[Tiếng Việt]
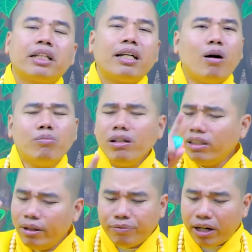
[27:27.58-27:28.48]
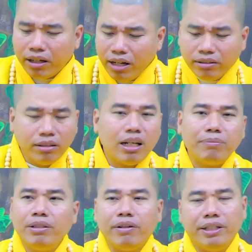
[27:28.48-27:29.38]
Cái công đức niệm Phật lớn dữ
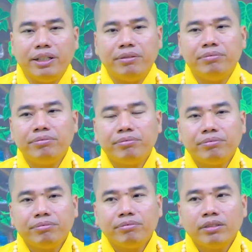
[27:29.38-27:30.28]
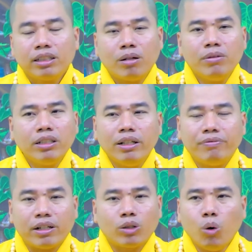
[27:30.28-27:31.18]
lắm quý vị à. Công đức
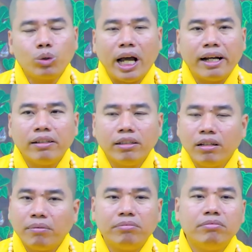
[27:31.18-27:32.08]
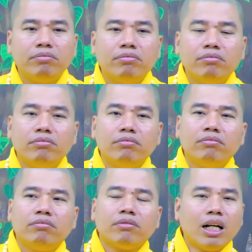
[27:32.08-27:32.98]
niệm Phật thù thắng dữ lắm.
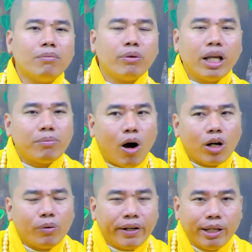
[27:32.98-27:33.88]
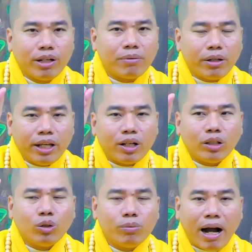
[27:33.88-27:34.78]
Đừng bao giờ bỏ có Phật hiệu. Đừng bao giờ
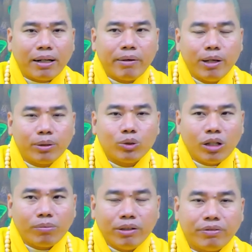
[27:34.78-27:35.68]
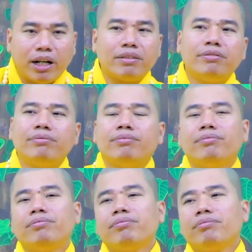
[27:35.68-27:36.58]
nói tôi bận bịu mà tôi không niệm Phật.
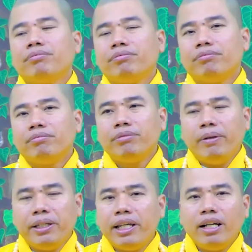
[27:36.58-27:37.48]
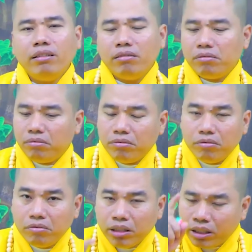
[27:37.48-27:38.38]
Quý vị nhớ,
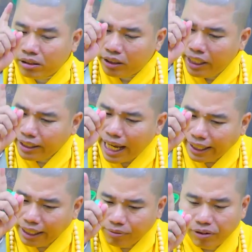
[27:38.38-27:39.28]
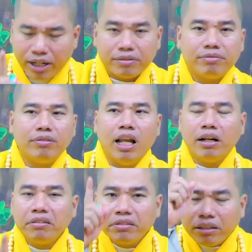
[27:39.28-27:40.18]
siêng năng niệm Phật
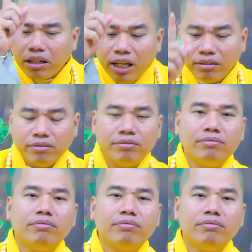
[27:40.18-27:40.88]
lợi ích rất lớn.